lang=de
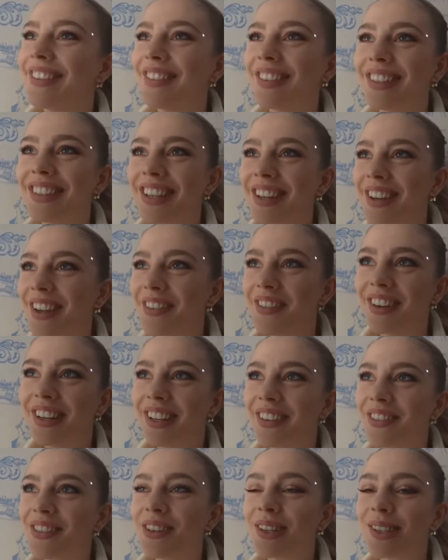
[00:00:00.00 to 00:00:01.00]
Aber es hat einfach
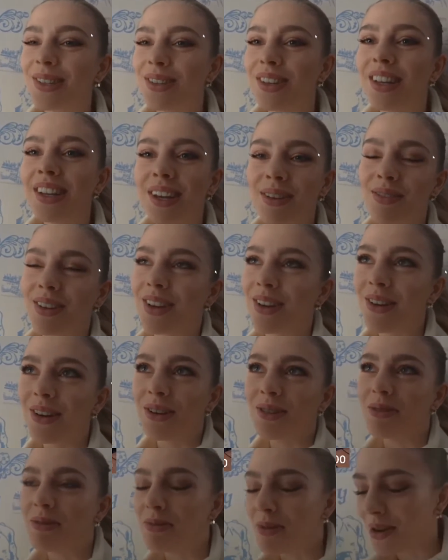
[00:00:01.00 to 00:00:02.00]
nicht funktioniert, aber
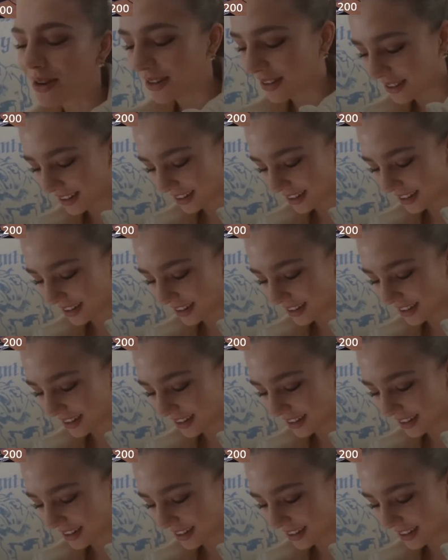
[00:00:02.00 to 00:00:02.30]
heute Morgen,